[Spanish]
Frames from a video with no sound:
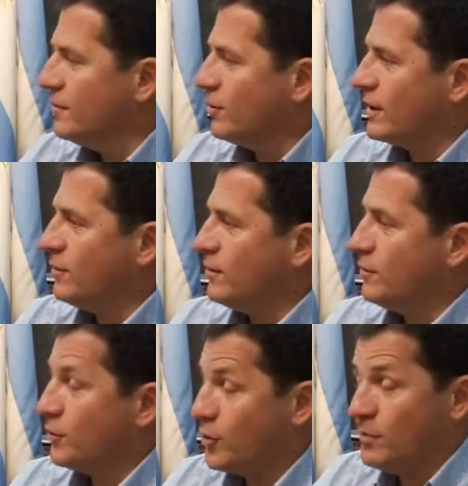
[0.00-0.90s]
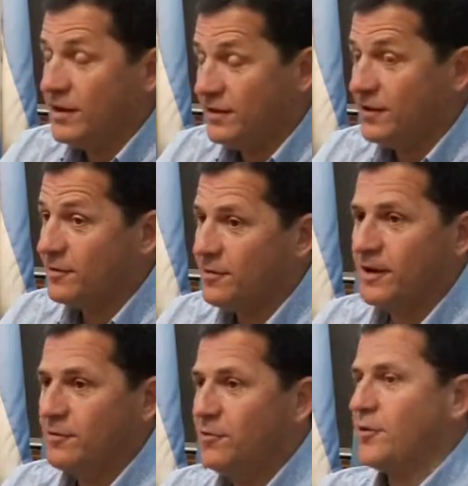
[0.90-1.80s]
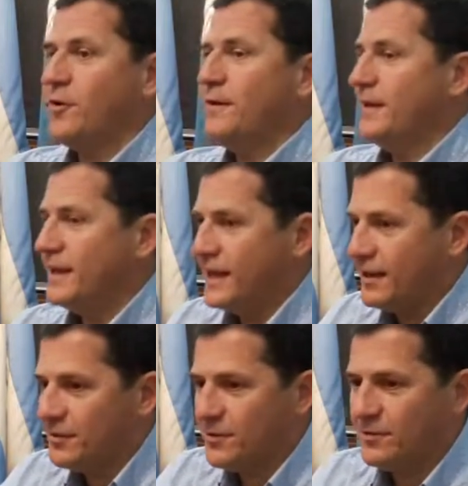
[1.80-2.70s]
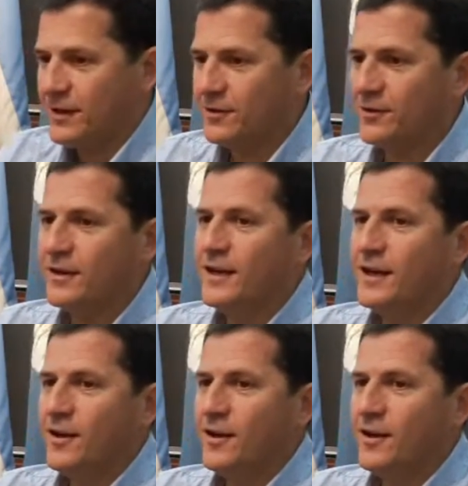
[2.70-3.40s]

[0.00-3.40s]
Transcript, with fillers: Porque voy a decir, pero ¿cómo hicieron? Bueno, uno comenta, en el caso vos, Fernando,